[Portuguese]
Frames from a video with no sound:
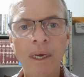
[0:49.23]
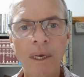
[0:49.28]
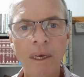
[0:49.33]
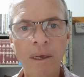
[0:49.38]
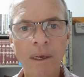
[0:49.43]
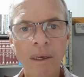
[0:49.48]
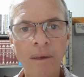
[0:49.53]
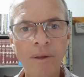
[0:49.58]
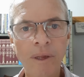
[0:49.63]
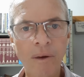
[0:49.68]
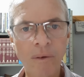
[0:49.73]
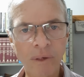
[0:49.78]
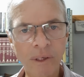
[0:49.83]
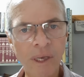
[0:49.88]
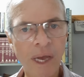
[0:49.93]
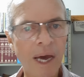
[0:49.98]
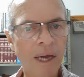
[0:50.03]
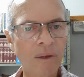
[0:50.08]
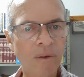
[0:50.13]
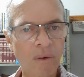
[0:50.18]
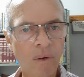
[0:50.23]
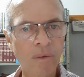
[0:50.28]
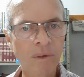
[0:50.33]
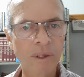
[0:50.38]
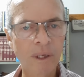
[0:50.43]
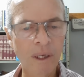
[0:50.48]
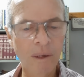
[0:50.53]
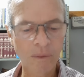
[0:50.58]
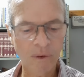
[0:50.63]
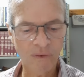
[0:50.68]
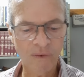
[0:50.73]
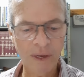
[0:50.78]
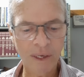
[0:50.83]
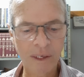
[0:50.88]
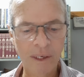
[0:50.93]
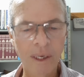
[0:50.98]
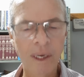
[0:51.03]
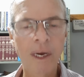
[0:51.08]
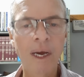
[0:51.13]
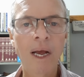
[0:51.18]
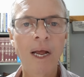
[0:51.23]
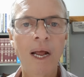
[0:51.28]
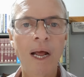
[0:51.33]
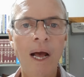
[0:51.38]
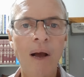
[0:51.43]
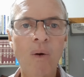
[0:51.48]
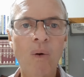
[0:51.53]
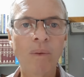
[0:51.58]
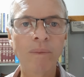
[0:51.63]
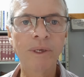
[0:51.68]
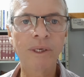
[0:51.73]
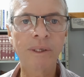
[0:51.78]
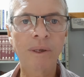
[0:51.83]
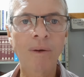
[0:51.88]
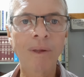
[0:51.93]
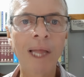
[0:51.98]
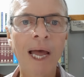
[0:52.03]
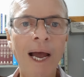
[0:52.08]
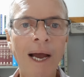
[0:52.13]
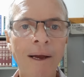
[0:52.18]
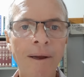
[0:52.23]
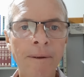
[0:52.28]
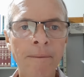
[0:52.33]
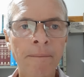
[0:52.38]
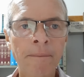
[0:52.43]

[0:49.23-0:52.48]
e deu certo, conseguimos fazer a comissão lá.